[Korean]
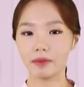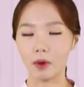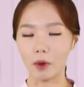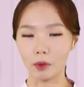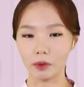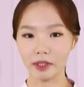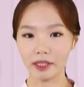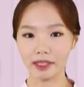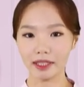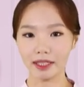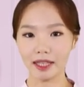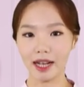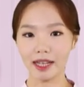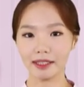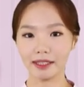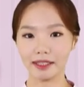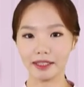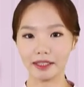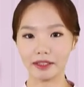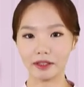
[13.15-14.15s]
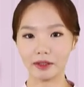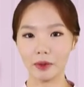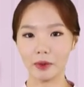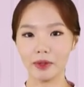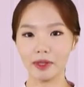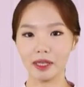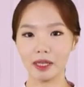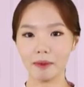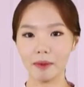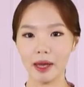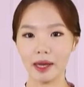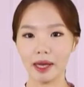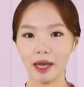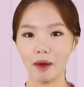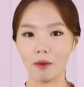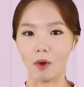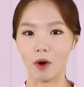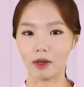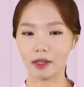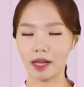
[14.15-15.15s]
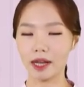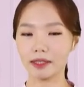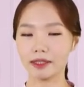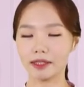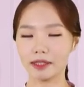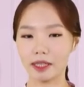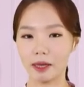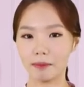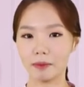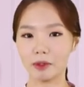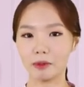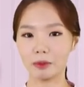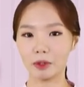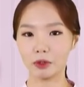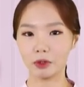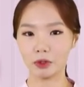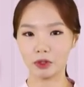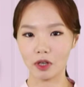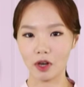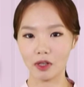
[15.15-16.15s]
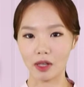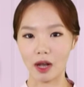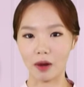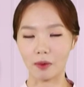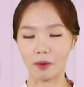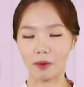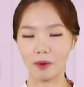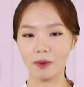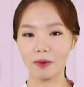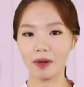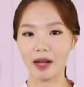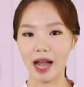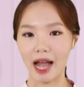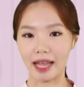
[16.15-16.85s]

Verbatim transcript: 오늘 시간은 손님에게 원하는 제품을 추천하고